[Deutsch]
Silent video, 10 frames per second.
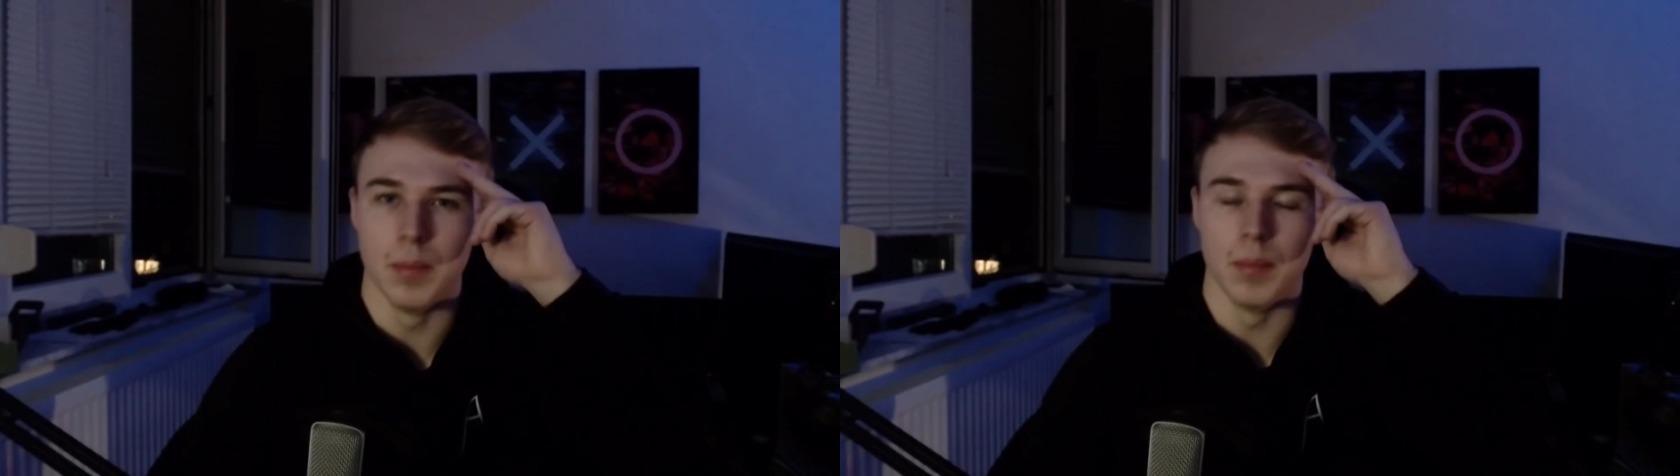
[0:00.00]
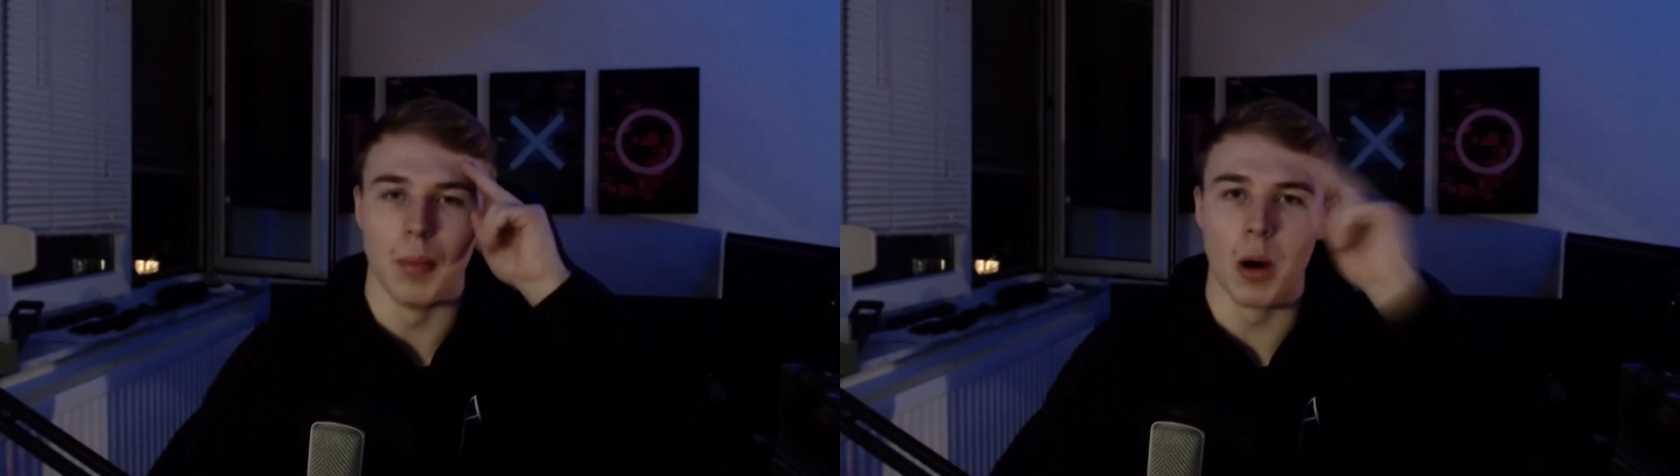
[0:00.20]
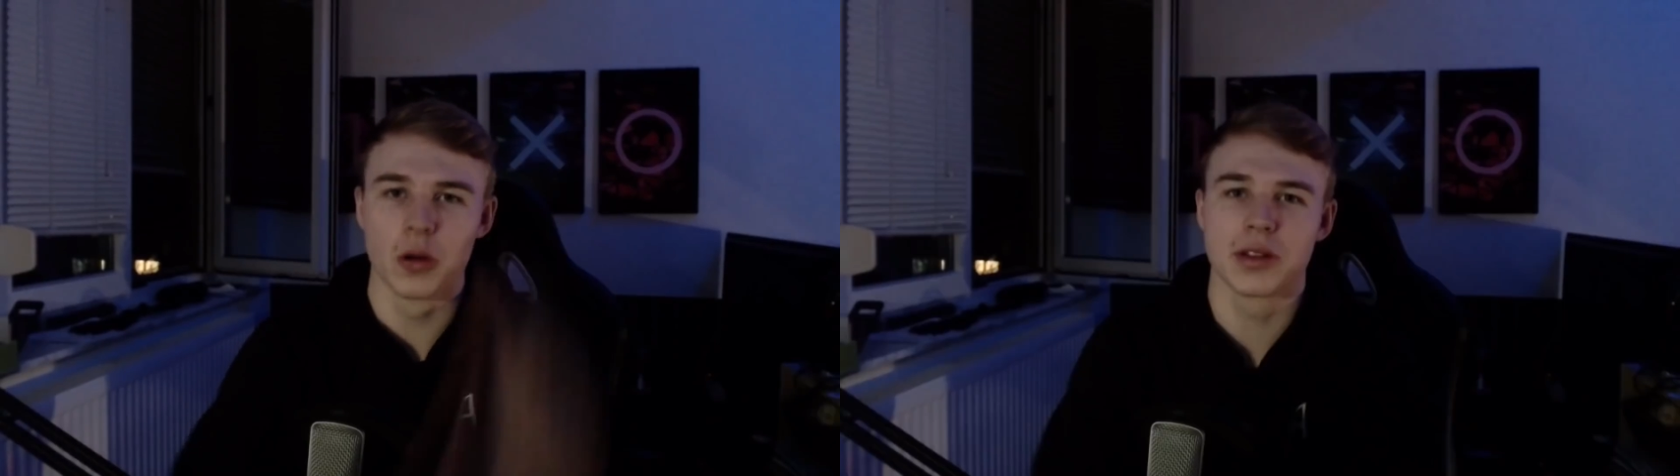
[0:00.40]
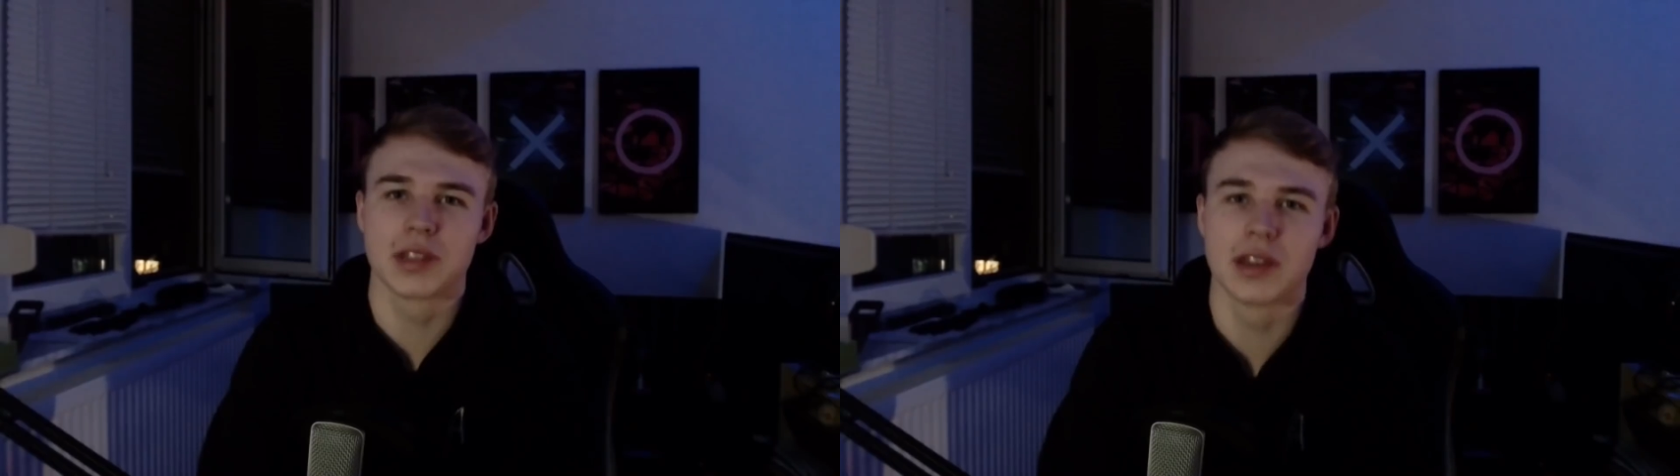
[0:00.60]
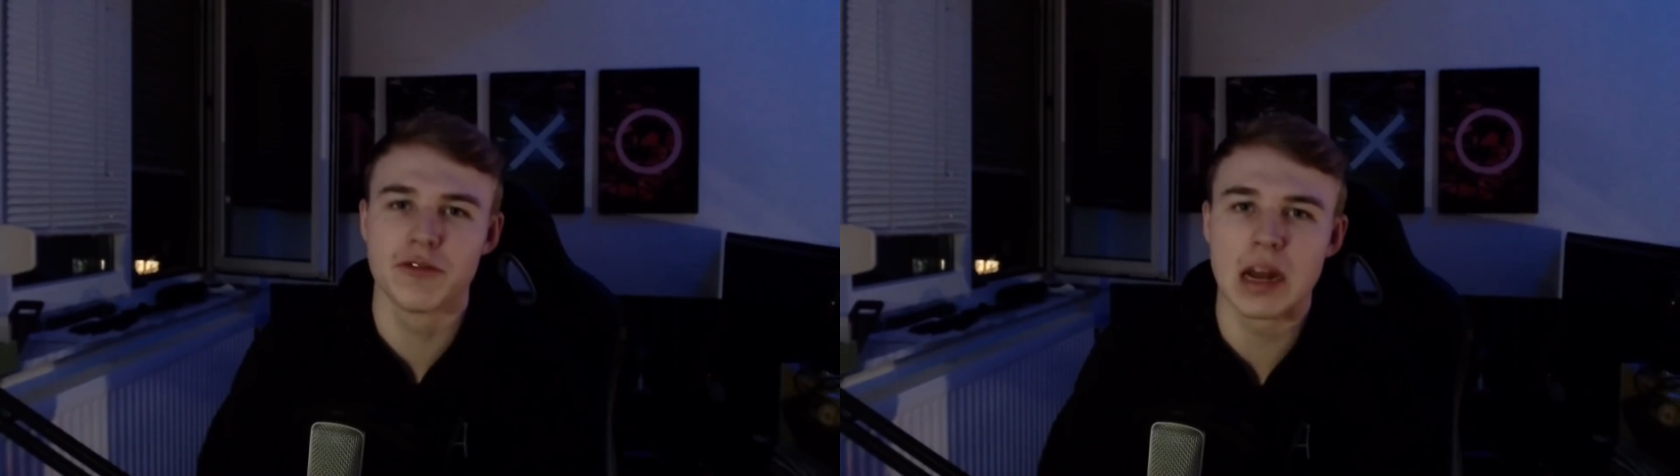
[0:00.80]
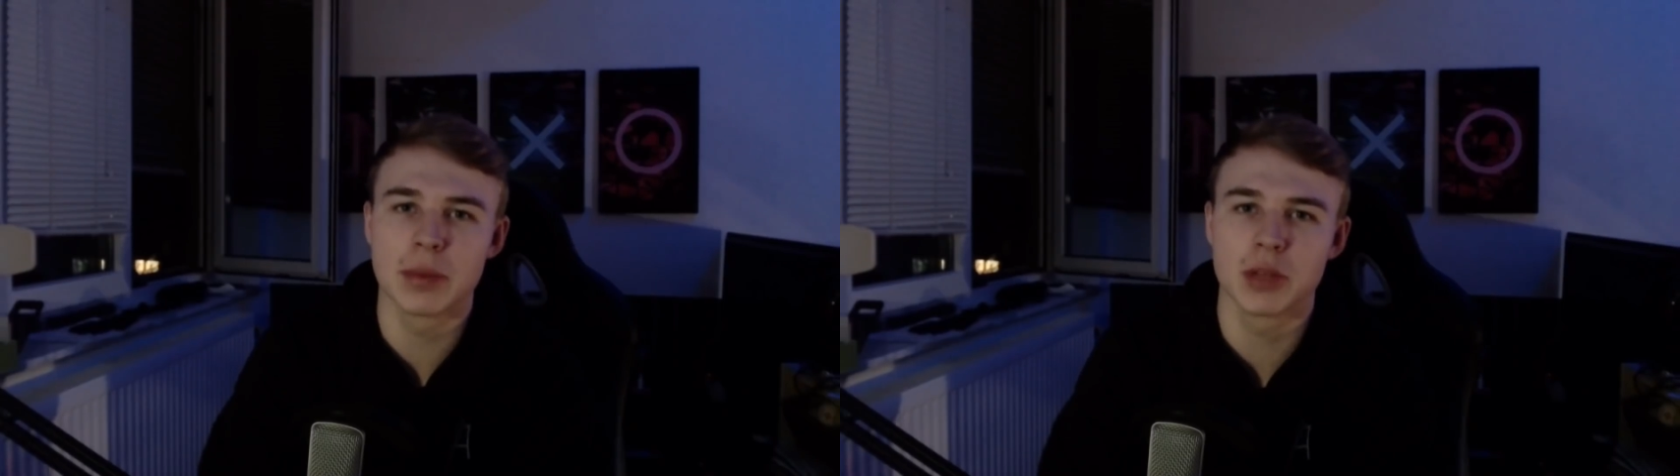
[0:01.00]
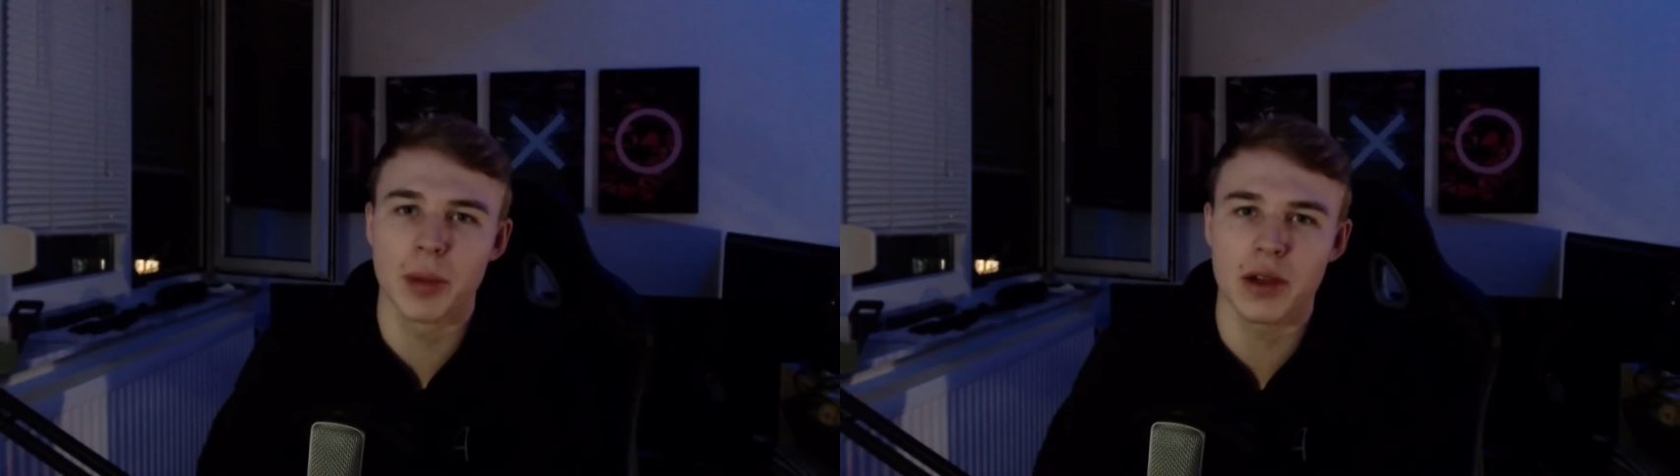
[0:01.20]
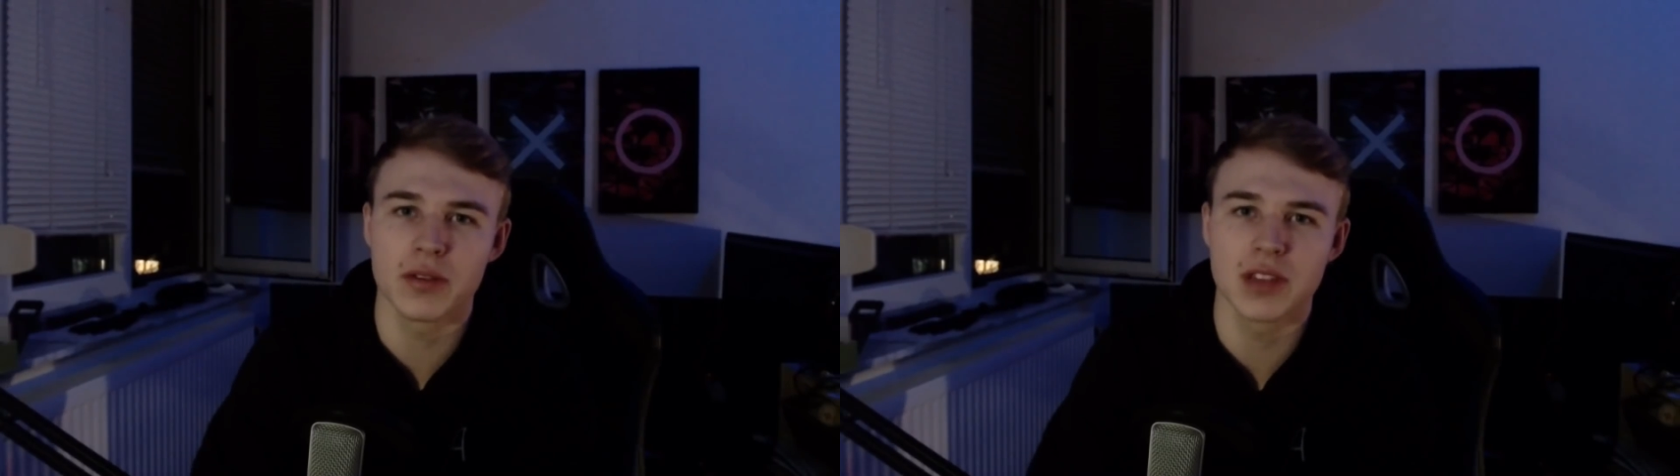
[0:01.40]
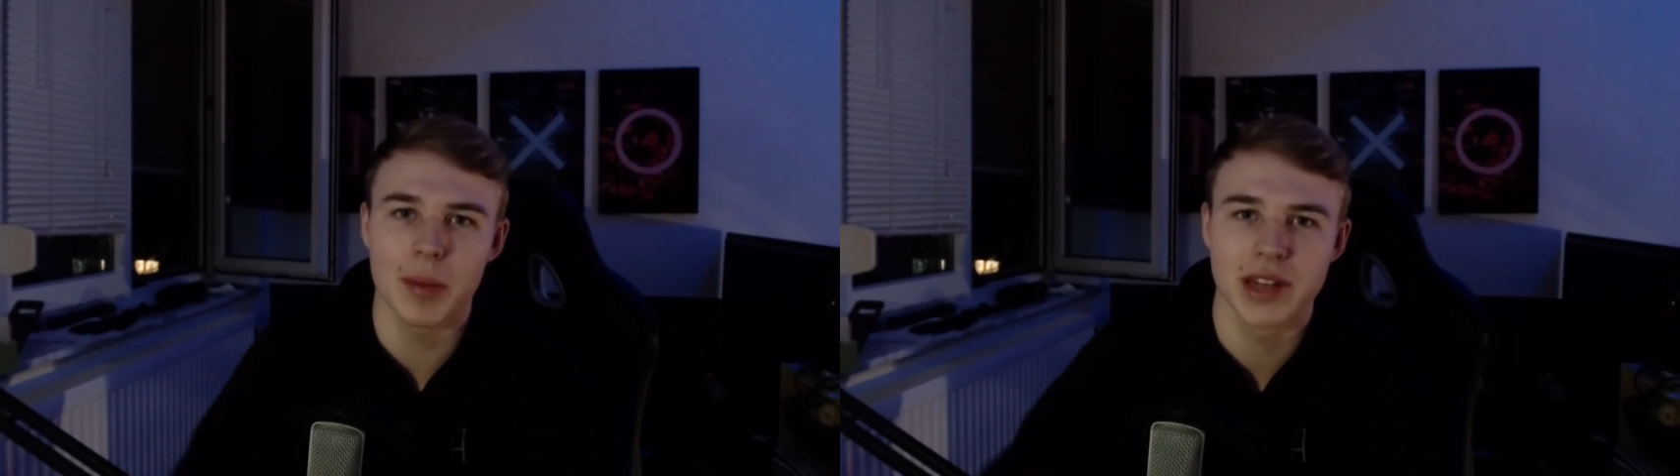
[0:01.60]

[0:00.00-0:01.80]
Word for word: Moin Leute, Venom wieder back und damit